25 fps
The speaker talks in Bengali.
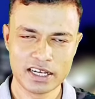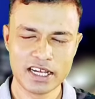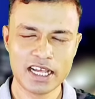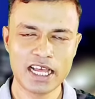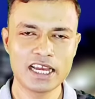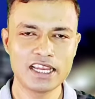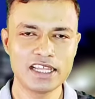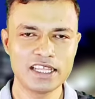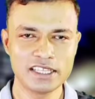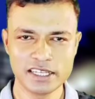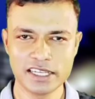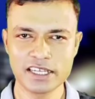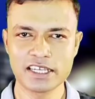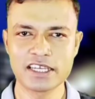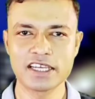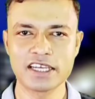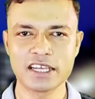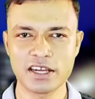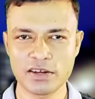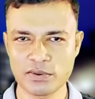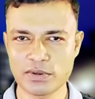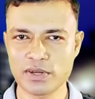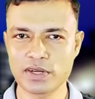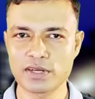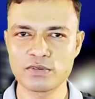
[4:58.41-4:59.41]
গালি দিয়ে কি
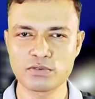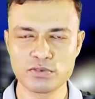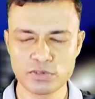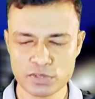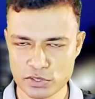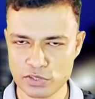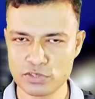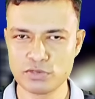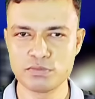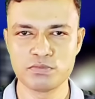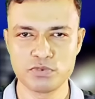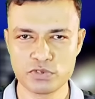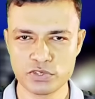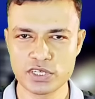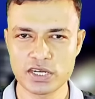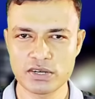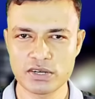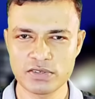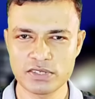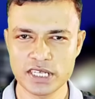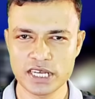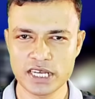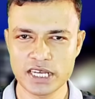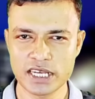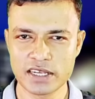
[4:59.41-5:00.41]
কাউকে কোনো কিছু
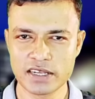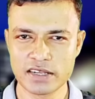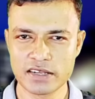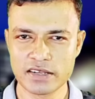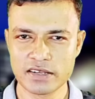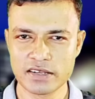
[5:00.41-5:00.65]
বোঝানো যায়